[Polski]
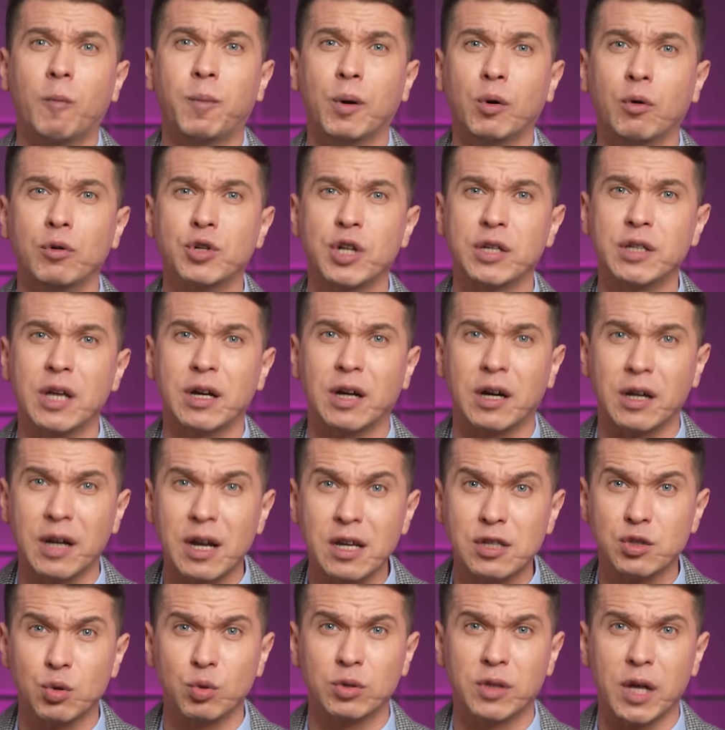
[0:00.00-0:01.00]
położenie
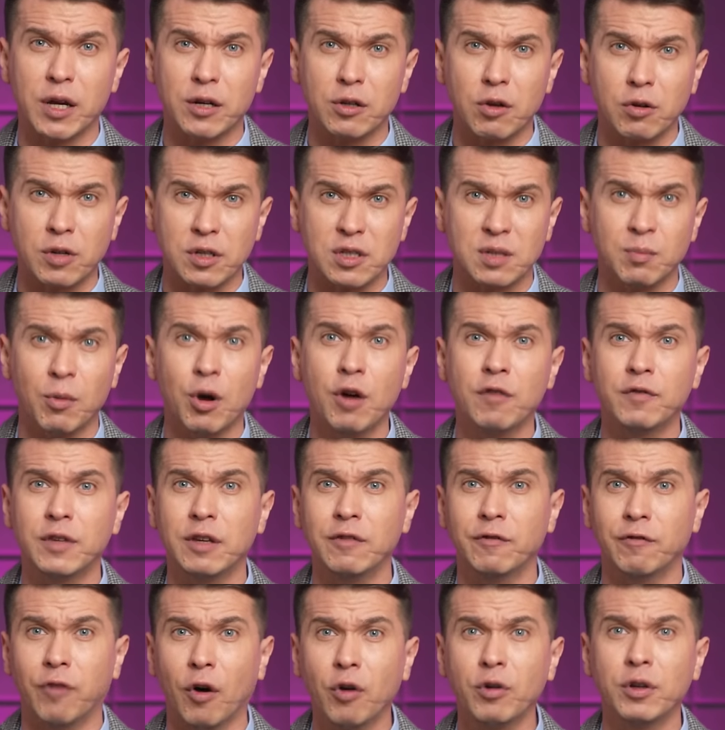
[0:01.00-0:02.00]
kresu
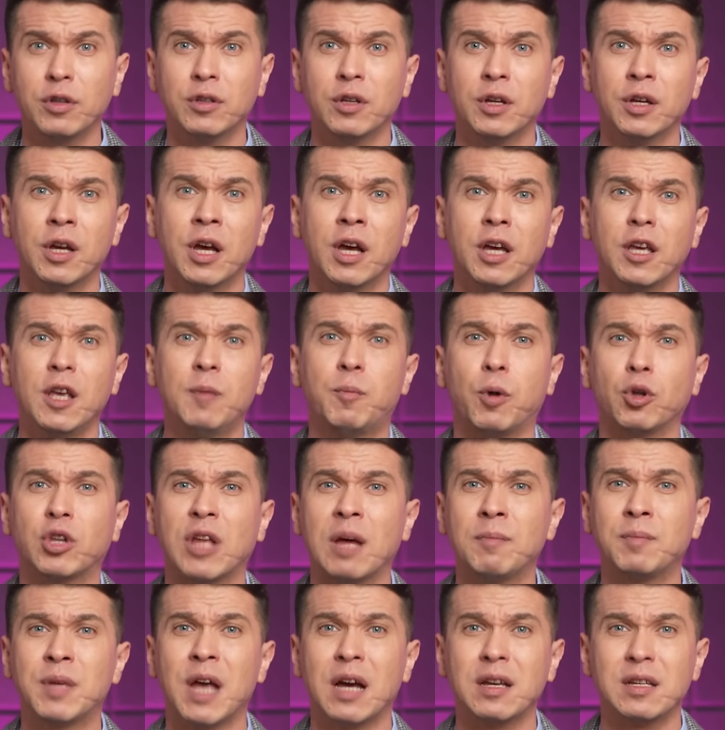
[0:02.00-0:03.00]
terroryzmowi, wojny i
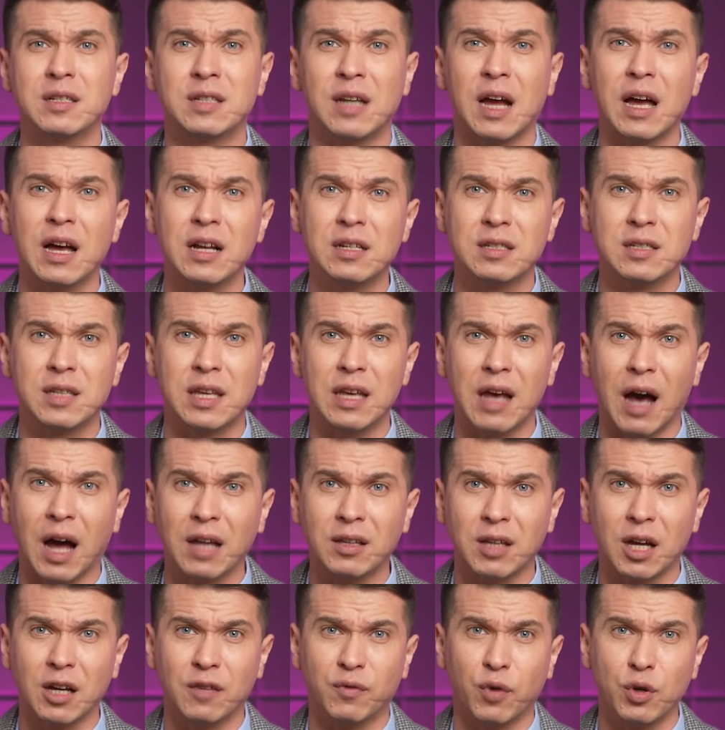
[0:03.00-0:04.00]
potępia izraelski
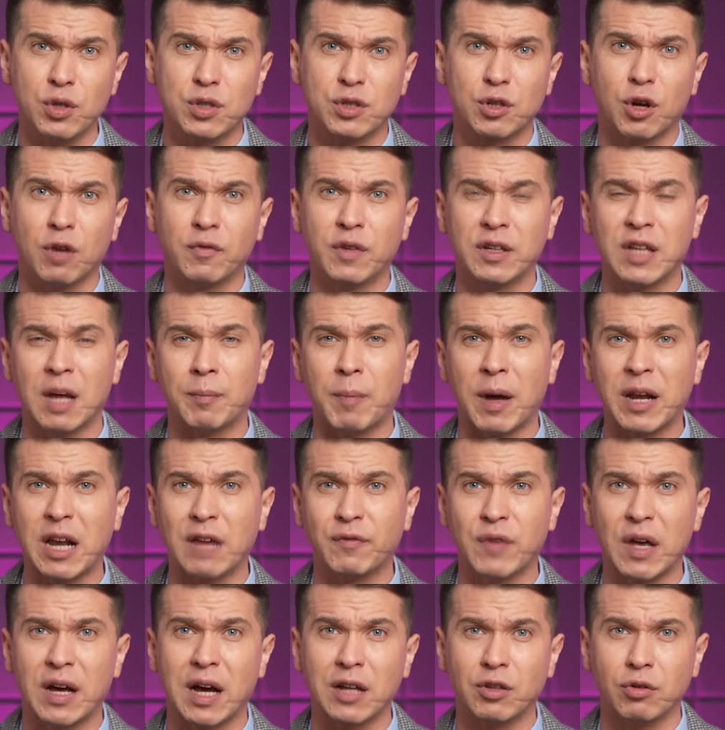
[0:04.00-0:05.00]
atak wojskowy na
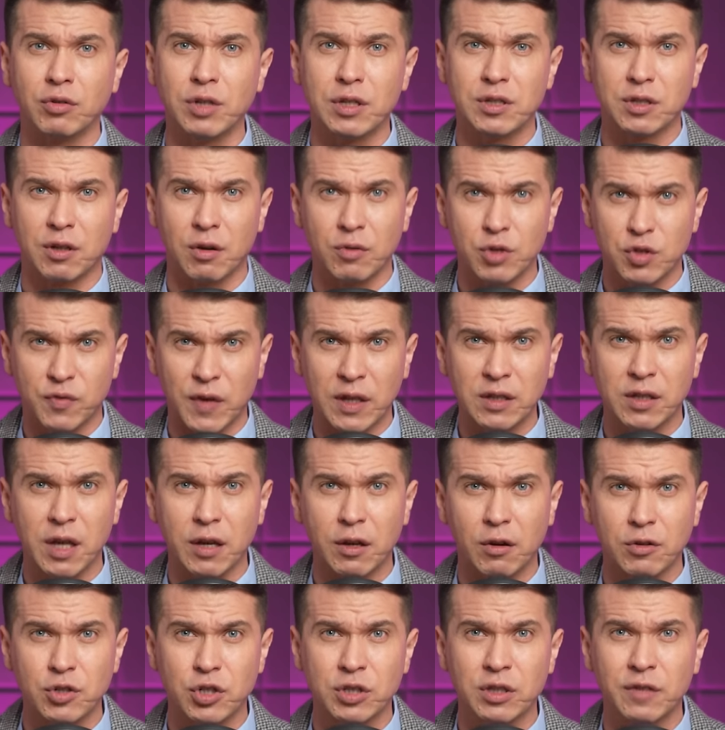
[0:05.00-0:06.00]
parafię katolicką Świętej
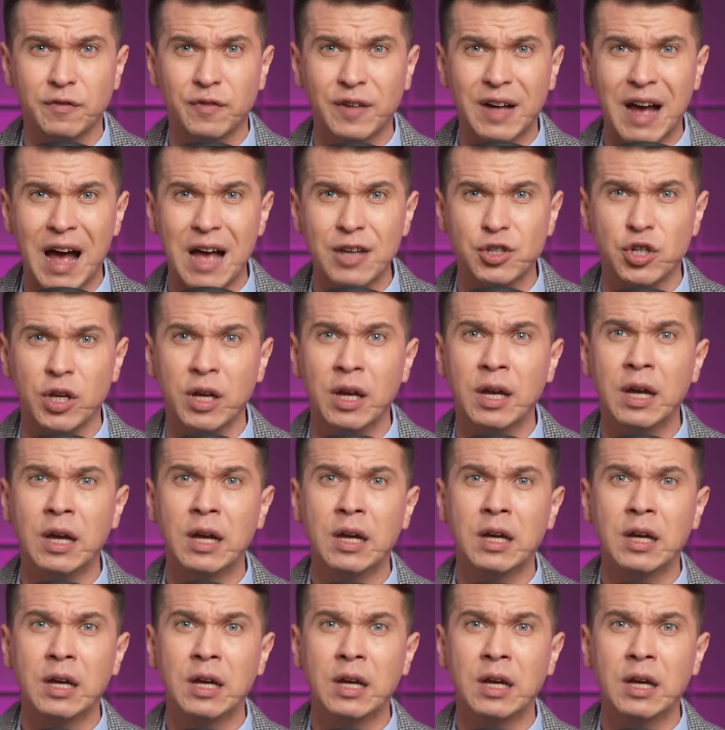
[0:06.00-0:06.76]
Rodziny w Gazie.